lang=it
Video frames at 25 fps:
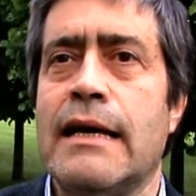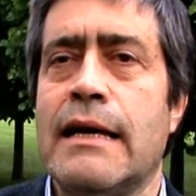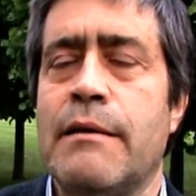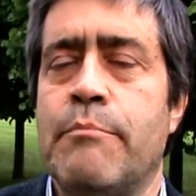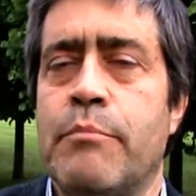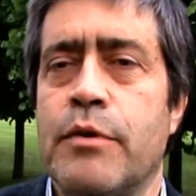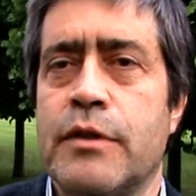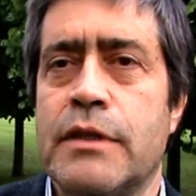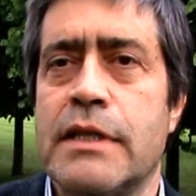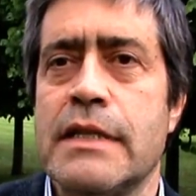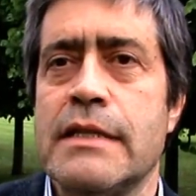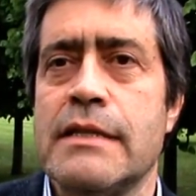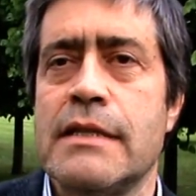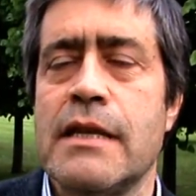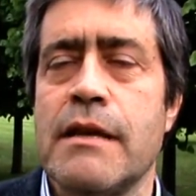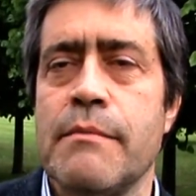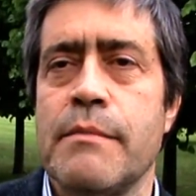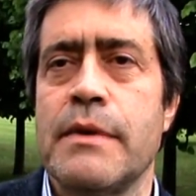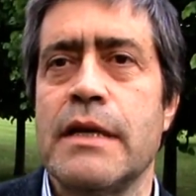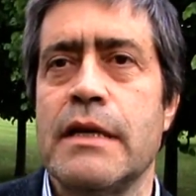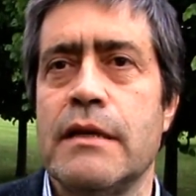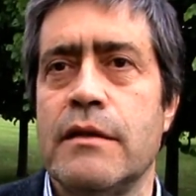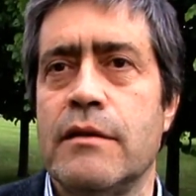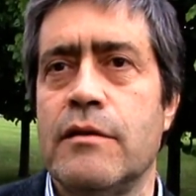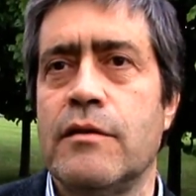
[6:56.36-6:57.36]
eh,
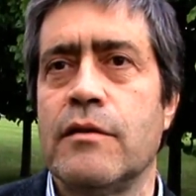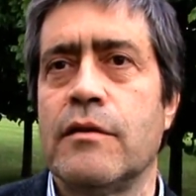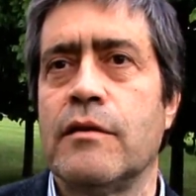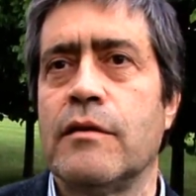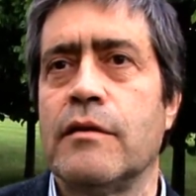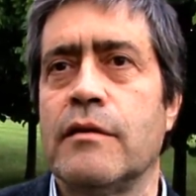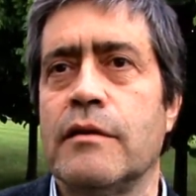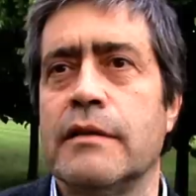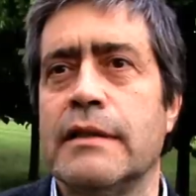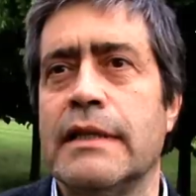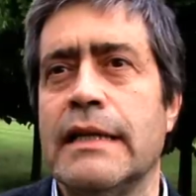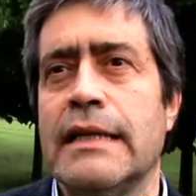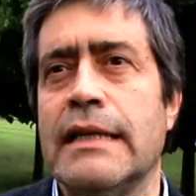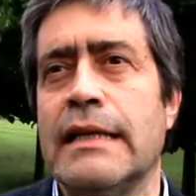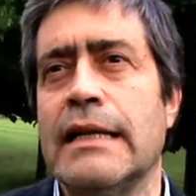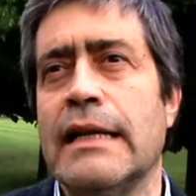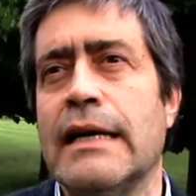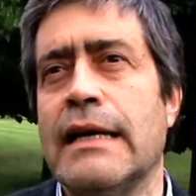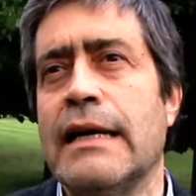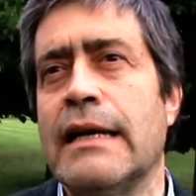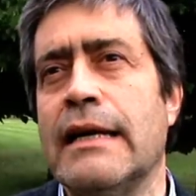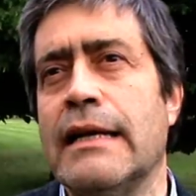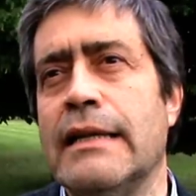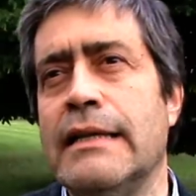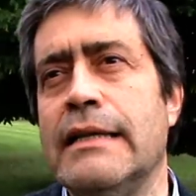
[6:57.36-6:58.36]
potenziamento
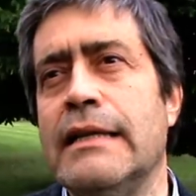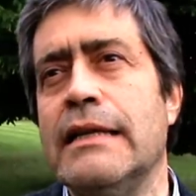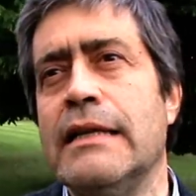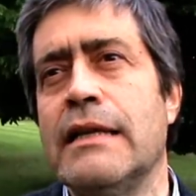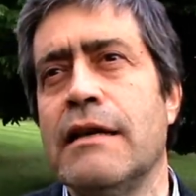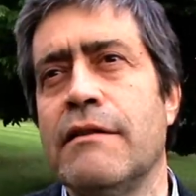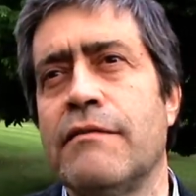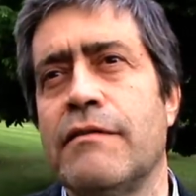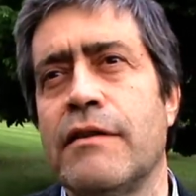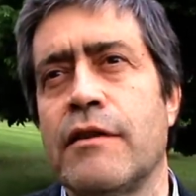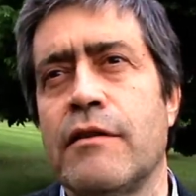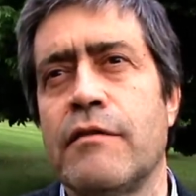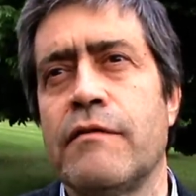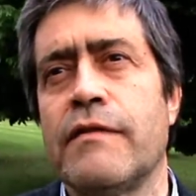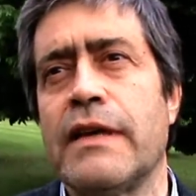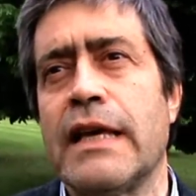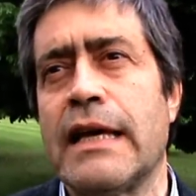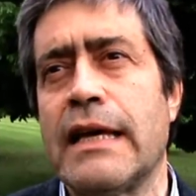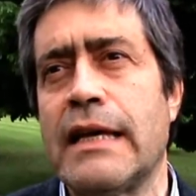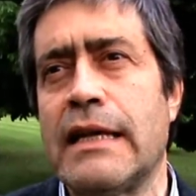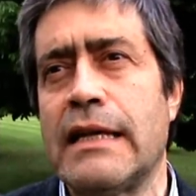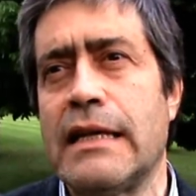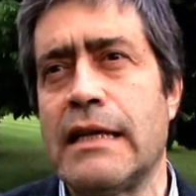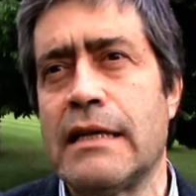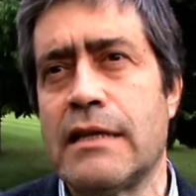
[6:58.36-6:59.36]
della linea
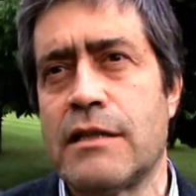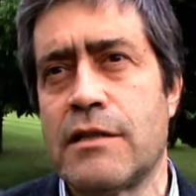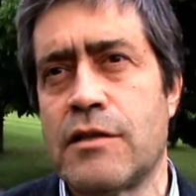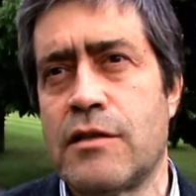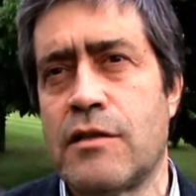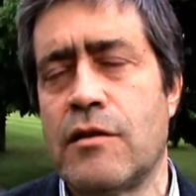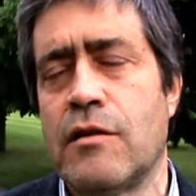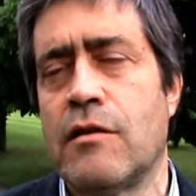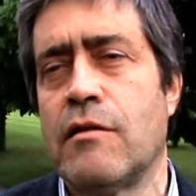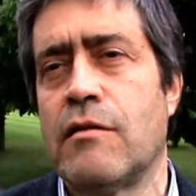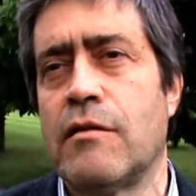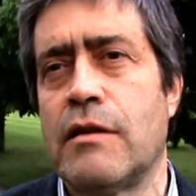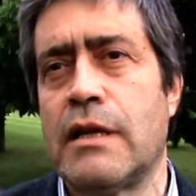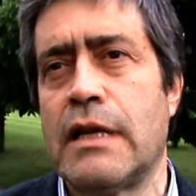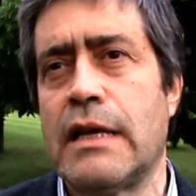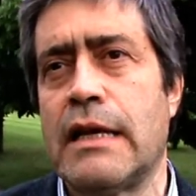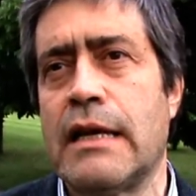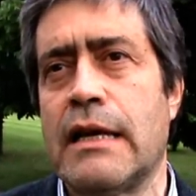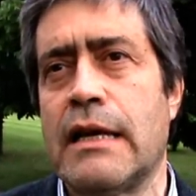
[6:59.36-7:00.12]
ferroviaria storica.